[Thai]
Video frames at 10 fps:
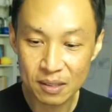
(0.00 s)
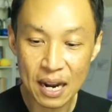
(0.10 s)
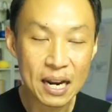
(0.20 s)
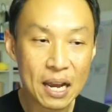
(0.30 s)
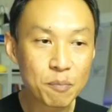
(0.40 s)
อ
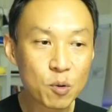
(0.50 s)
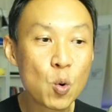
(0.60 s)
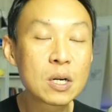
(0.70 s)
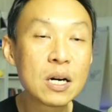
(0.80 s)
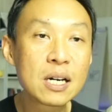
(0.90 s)
ย่างนั้นนะครับ
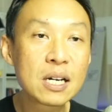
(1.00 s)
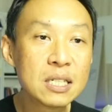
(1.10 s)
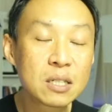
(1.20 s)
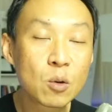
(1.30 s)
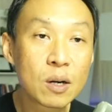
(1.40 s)
Google ก็
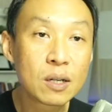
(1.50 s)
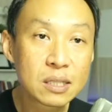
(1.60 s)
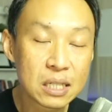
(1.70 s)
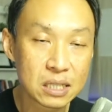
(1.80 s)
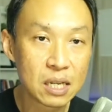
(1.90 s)
คือ Google
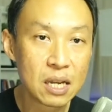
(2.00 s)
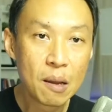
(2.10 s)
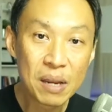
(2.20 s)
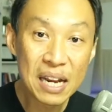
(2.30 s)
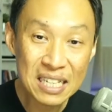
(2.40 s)
Search
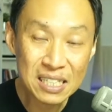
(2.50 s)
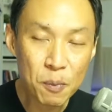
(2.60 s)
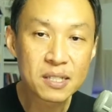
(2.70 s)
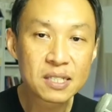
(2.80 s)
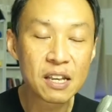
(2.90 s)
มี
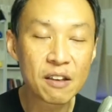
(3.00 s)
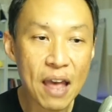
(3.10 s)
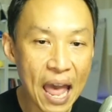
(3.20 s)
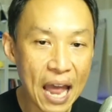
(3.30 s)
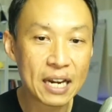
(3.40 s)
responsive
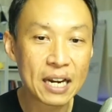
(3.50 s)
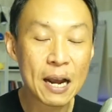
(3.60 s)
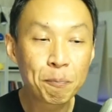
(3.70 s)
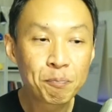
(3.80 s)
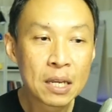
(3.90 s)
ad นะ
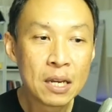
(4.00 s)
ครับ